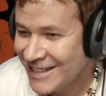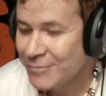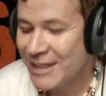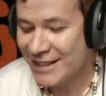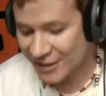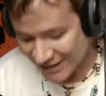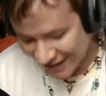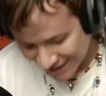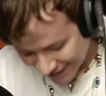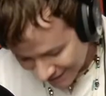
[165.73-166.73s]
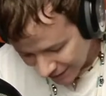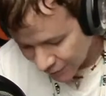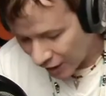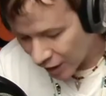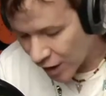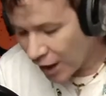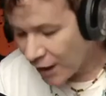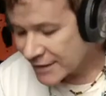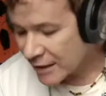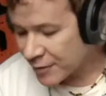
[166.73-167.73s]
Oui, c'est ça. Ça sentait les fleurs.
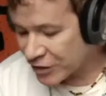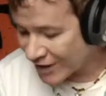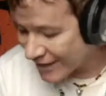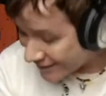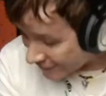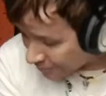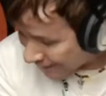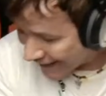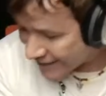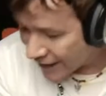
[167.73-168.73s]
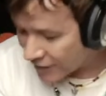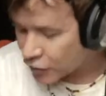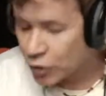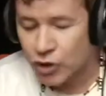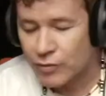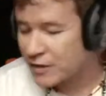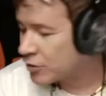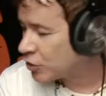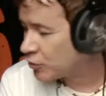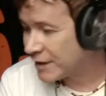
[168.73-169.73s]
Ça fait que j'ai senti une présence tout de suite, tout
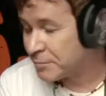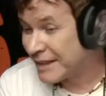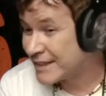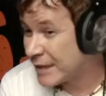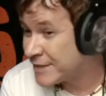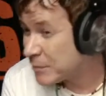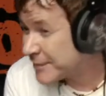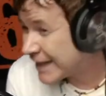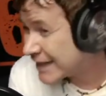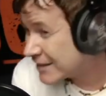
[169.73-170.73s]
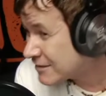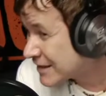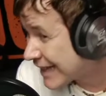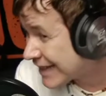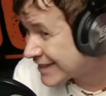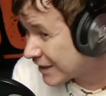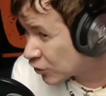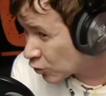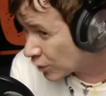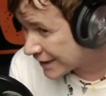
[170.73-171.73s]
de suite, parce que ça faisait peut-être 4-5
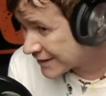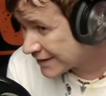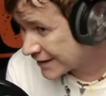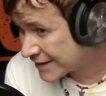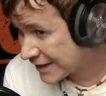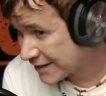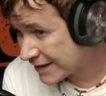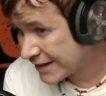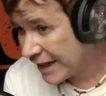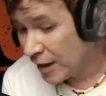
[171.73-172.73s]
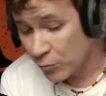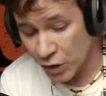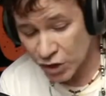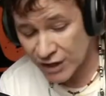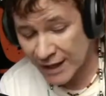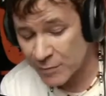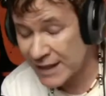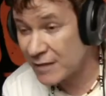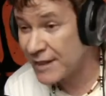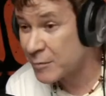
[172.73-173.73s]
jours qu'elle était décédée. Moi, j'étais ami
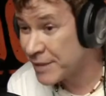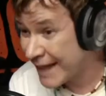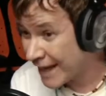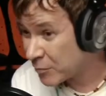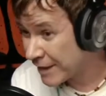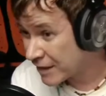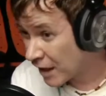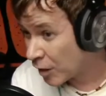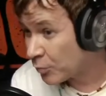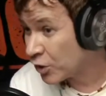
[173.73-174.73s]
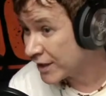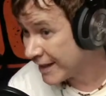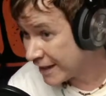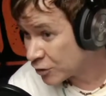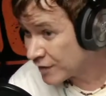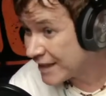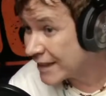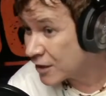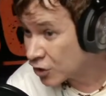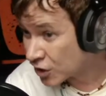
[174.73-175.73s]
avec Pierre Bénard, pour lequel je venais
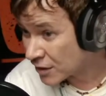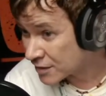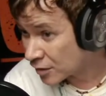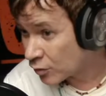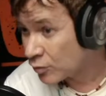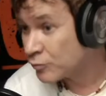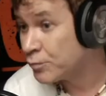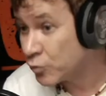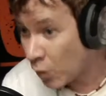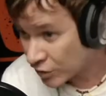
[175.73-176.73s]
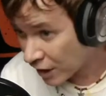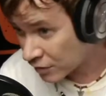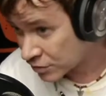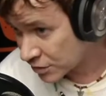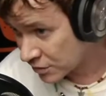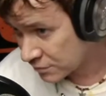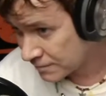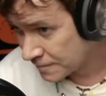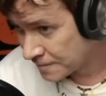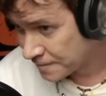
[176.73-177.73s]
d'écrire une chanson, mon mon là.
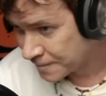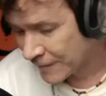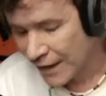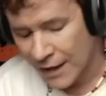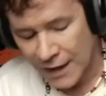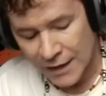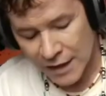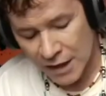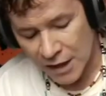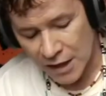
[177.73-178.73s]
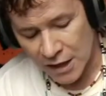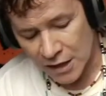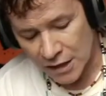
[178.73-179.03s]
Oui. Euh, très